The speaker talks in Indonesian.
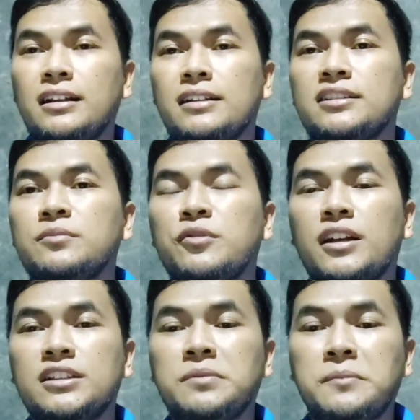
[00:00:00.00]
adalah
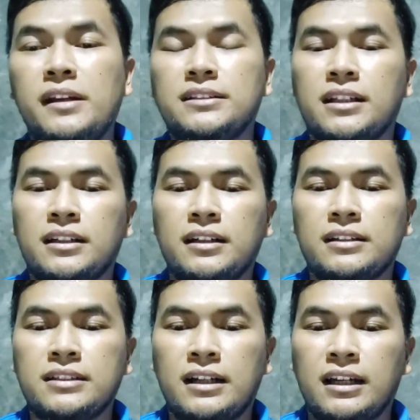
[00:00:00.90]
simulasi pembelajaran
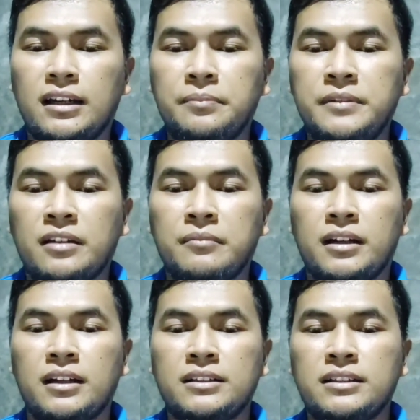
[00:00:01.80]
kelas rangkap yang
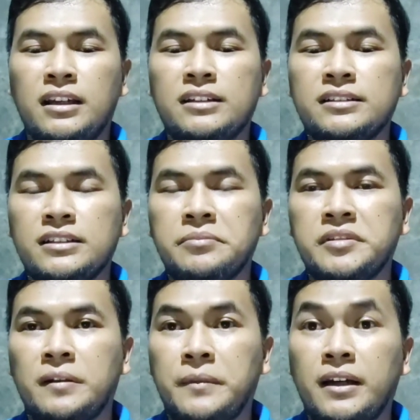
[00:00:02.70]
mana saya di sini
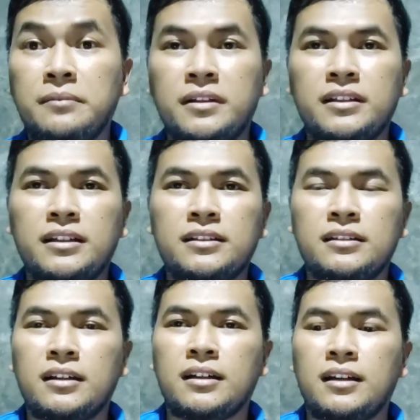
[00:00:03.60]
menyampaikan materi
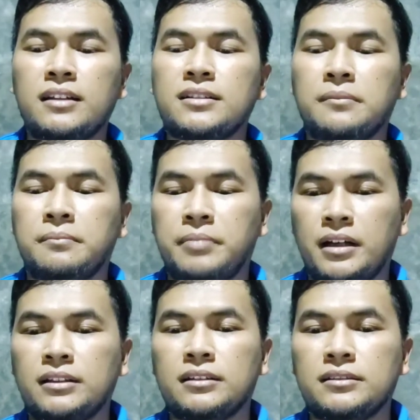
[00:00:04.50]
tentang kelas
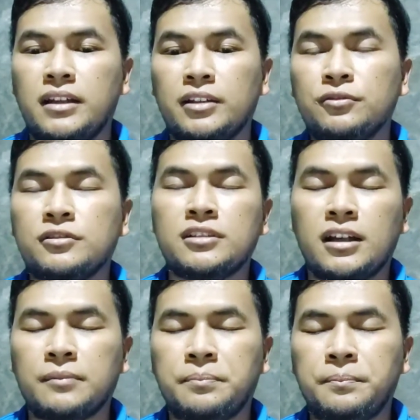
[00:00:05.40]
4 yaitu
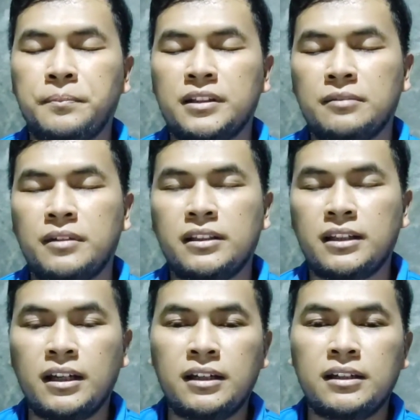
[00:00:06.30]
tentang
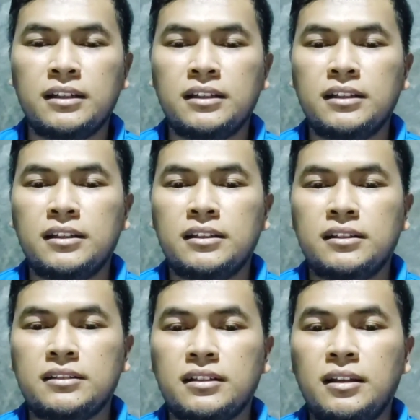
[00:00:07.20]
matematika
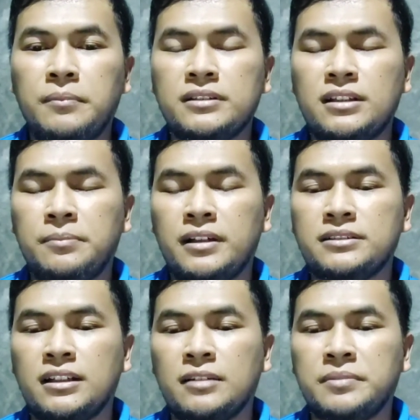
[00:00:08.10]
tetap mata
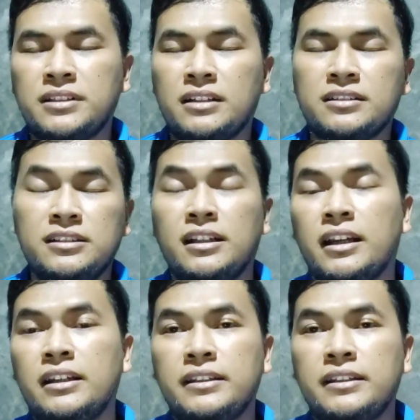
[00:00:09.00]
pelajaran pecahan senilai